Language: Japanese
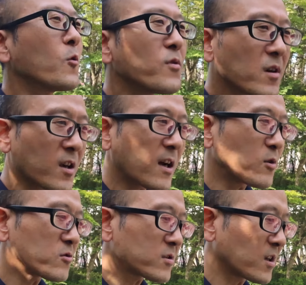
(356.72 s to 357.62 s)
こんだけ
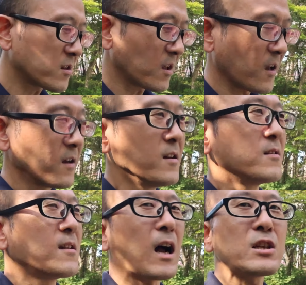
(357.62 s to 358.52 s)
金を使って
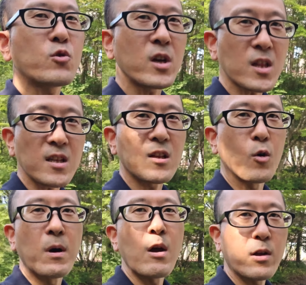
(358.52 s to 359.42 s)
何を得たんだ
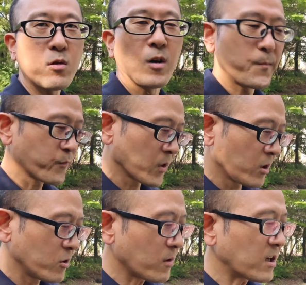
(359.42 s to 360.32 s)
お前はと
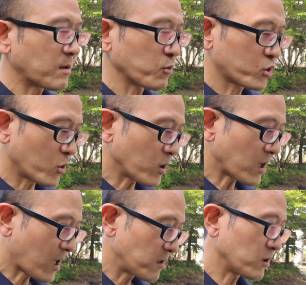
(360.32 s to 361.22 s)
言われてもしょうが
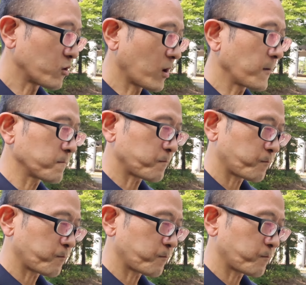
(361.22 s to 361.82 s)
ないんですよね